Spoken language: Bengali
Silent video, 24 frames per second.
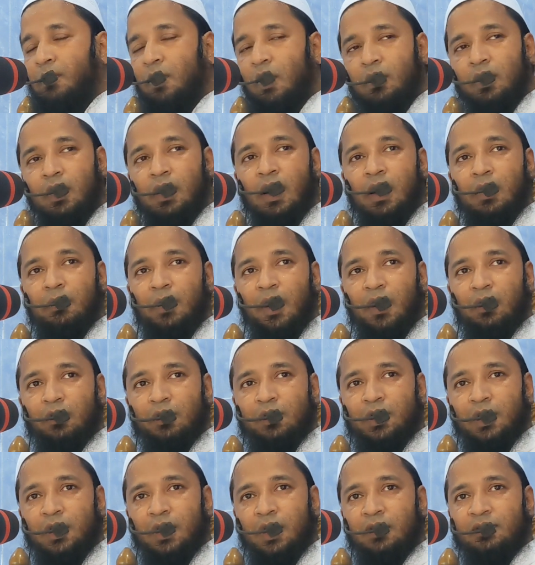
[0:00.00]
মক্কার
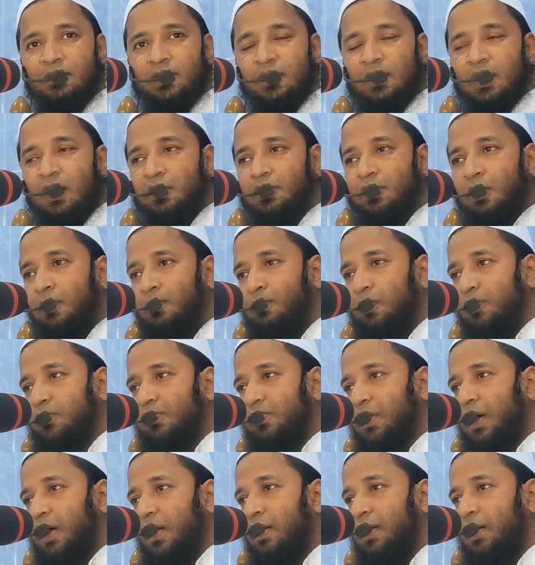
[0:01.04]
মানুষের কাছে তার
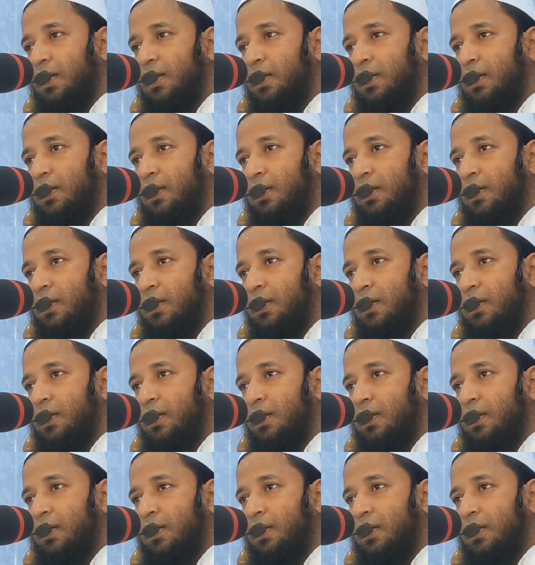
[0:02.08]
জন্মস্থানে